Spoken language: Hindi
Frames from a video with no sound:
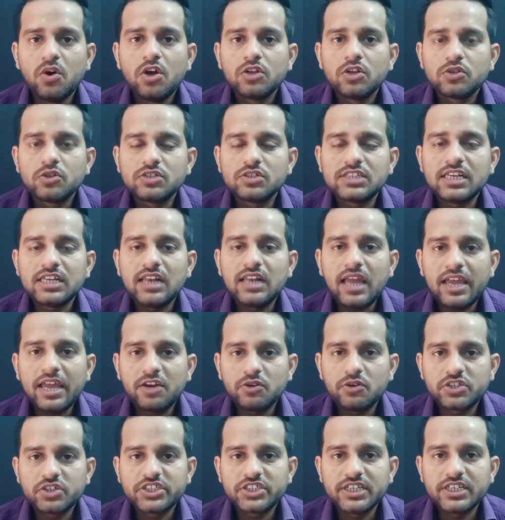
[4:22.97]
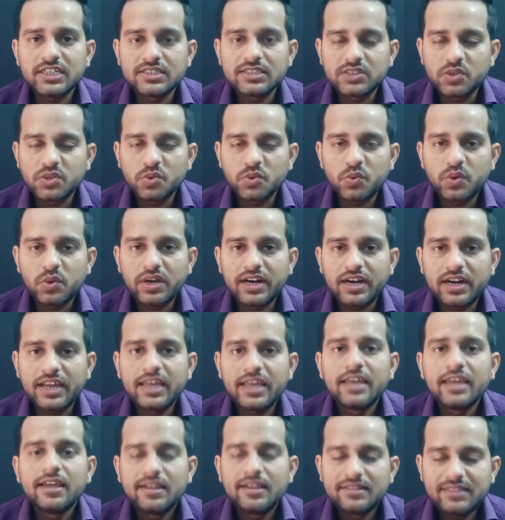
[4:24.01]
तो इसे लाइक और शेयर ज़रूर करें
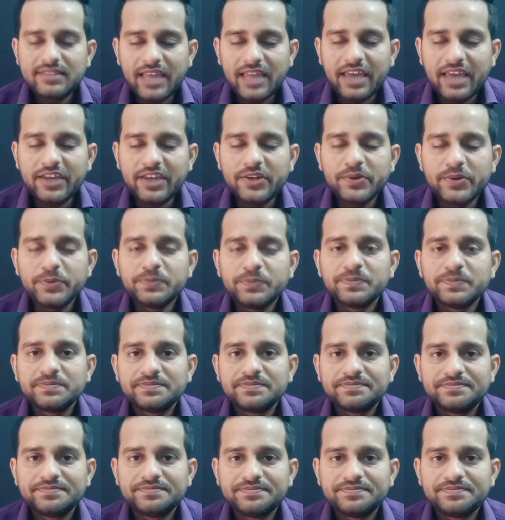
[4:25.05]
थैंक यू